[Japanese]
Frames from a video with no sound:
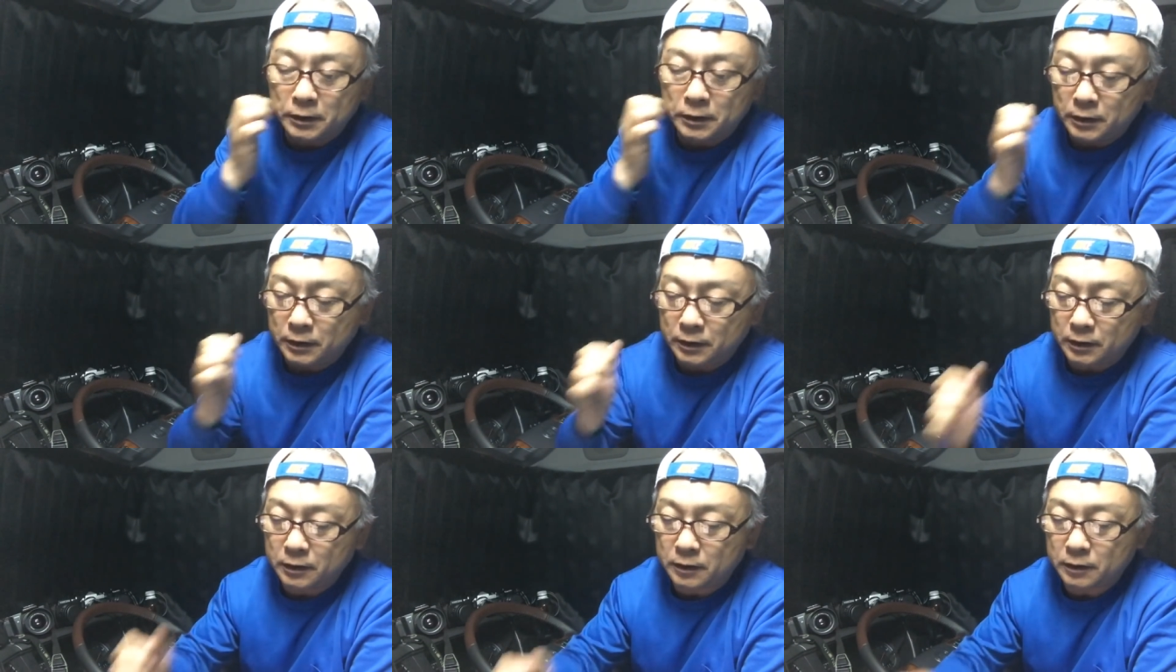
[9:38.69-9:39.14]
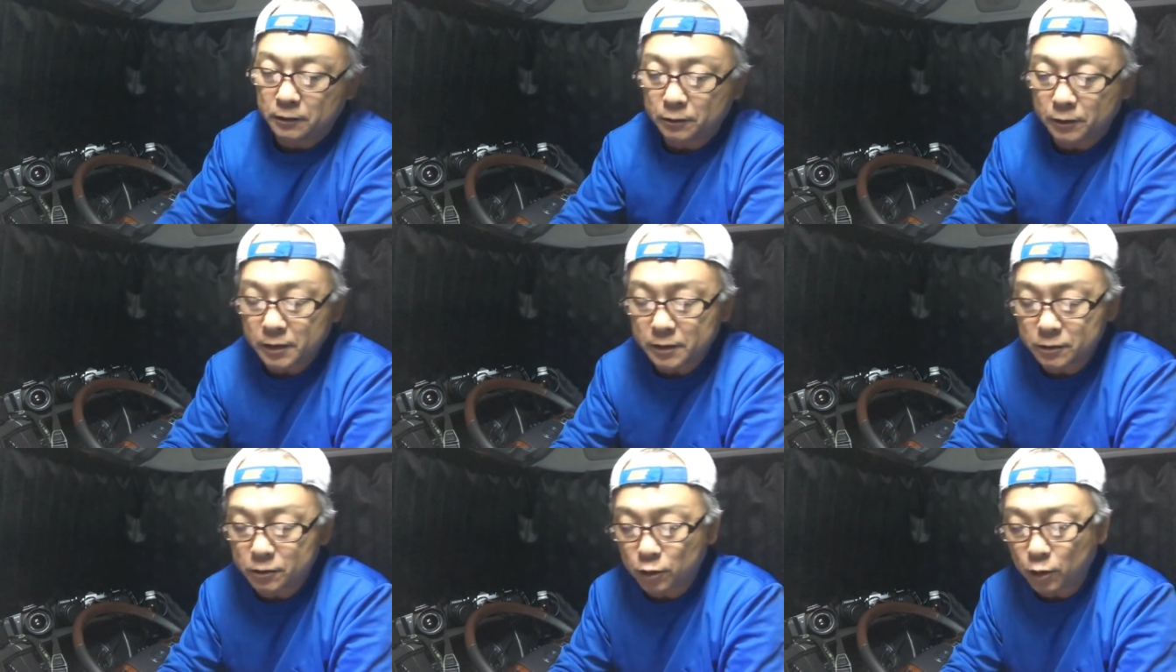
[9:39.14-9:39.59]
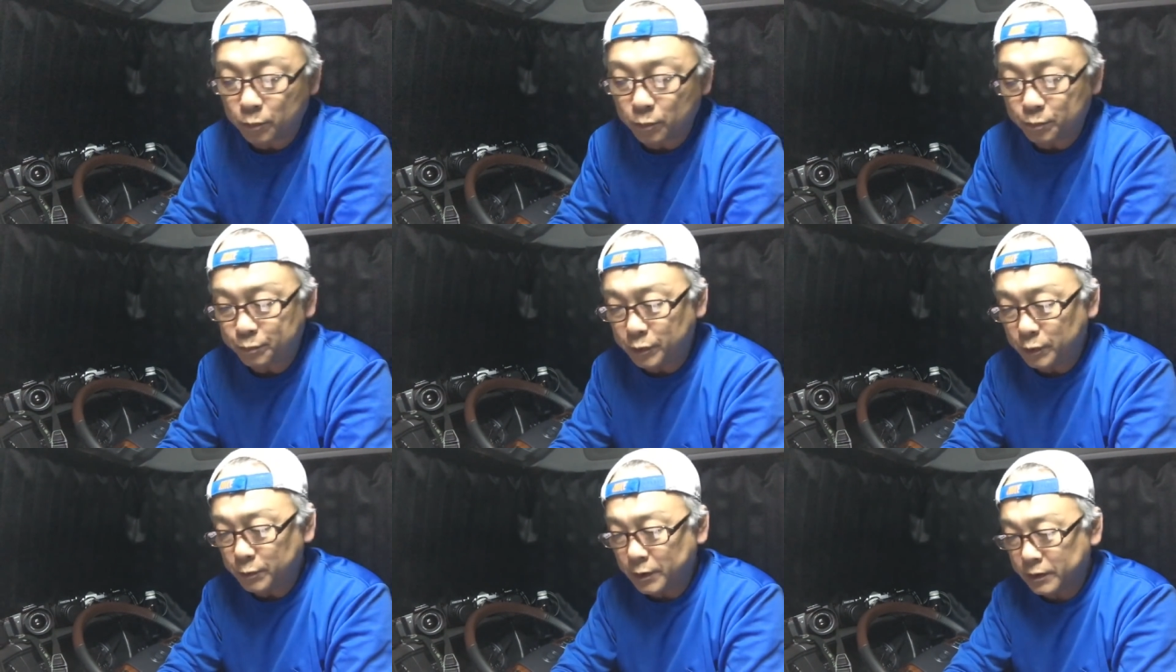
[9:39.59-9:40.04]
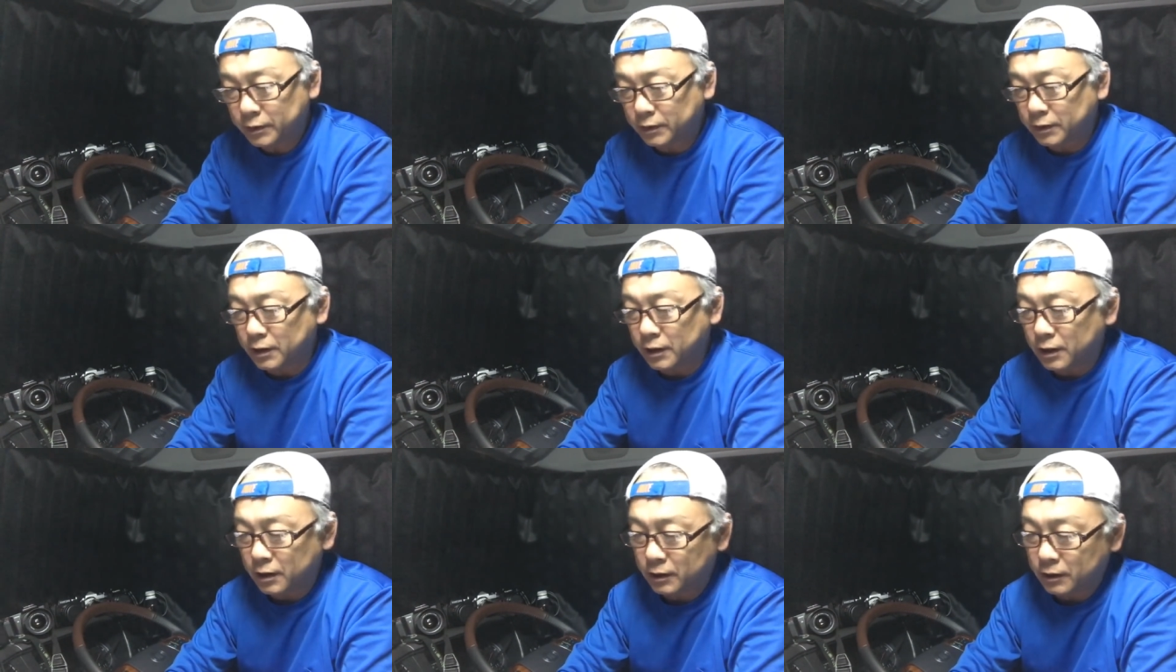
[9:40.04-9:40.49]
えー、とりあえず
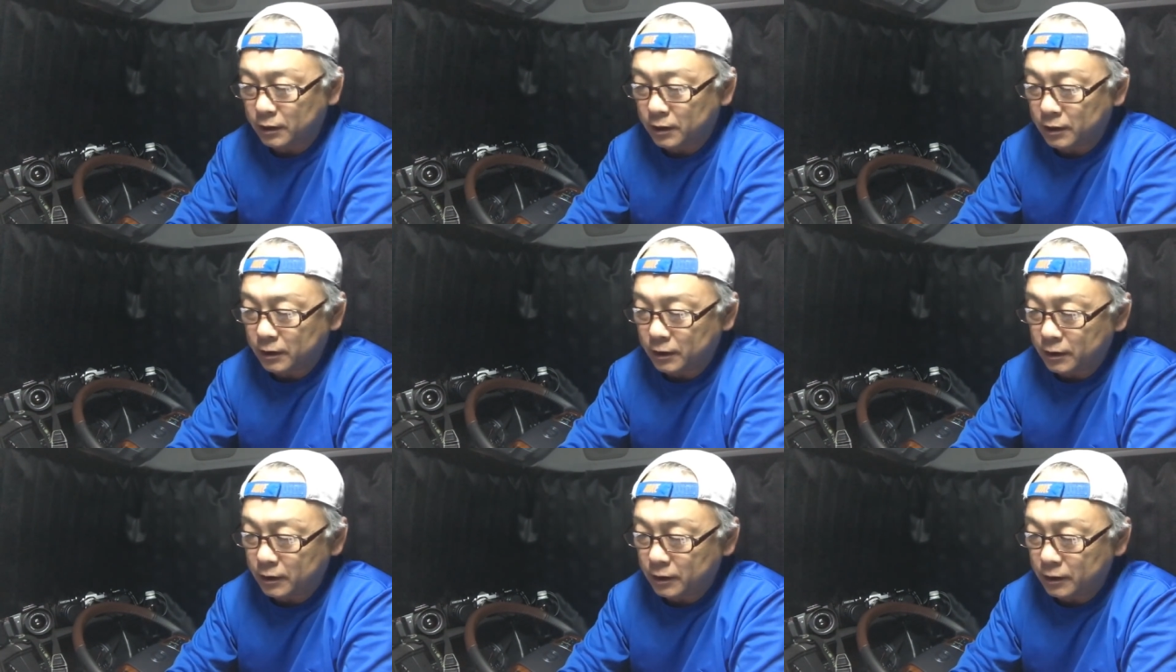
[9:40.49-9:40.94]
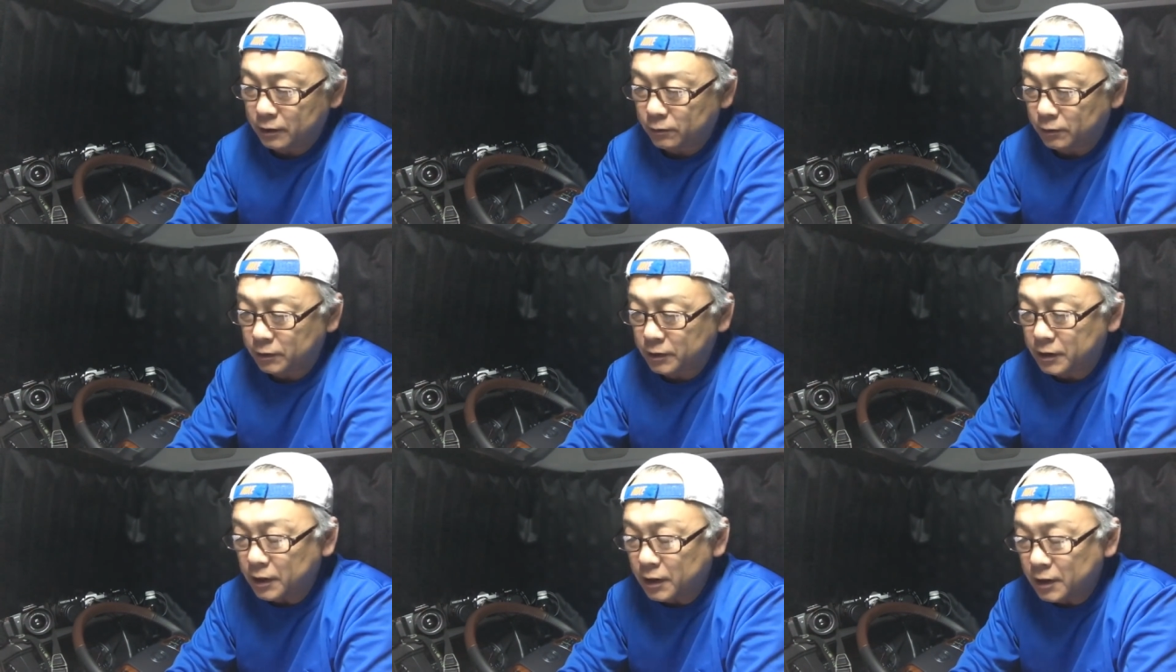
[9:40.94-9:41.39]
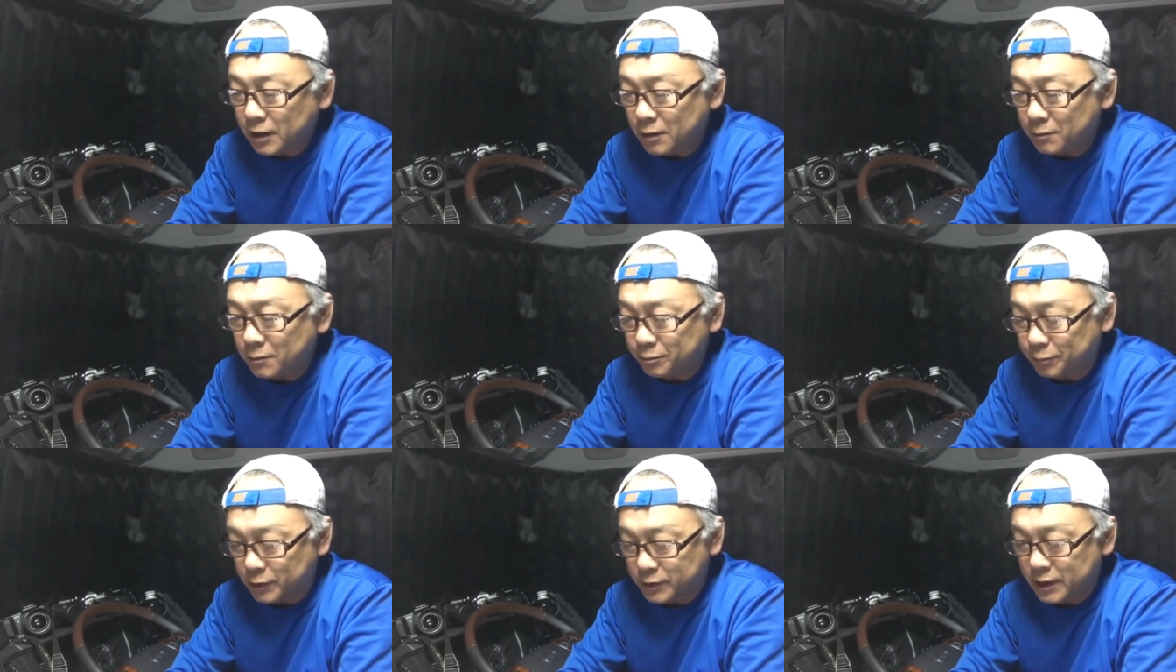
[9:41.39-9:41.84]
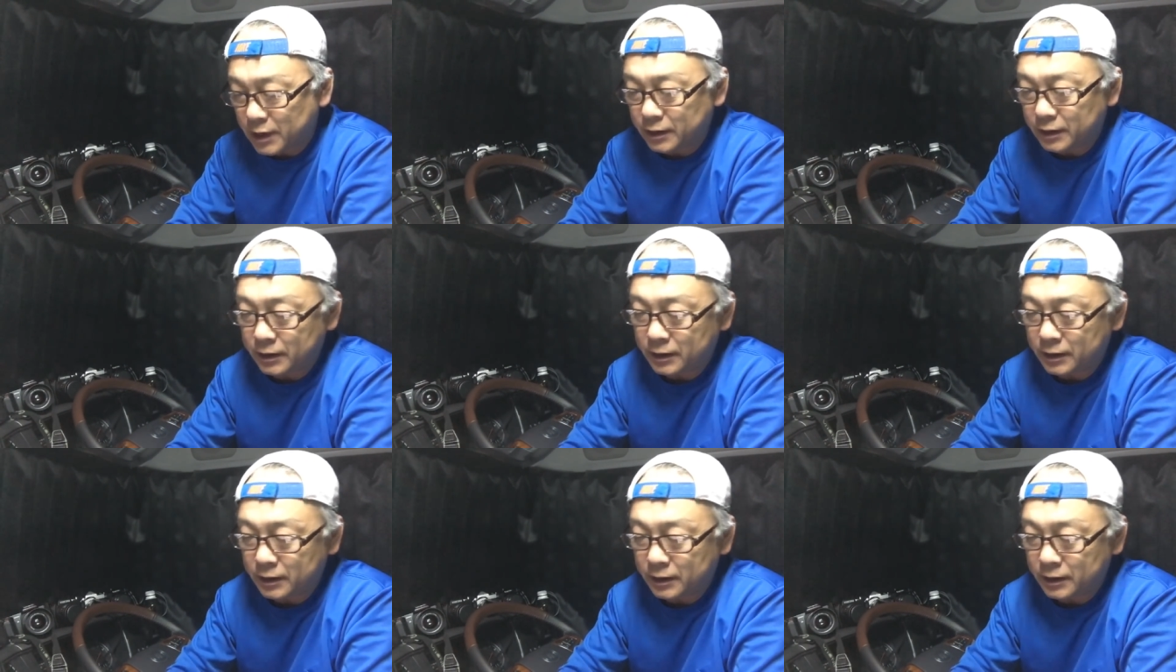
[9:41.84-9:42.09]
トップバッターが、えっ、ー、と、キリタンパさん、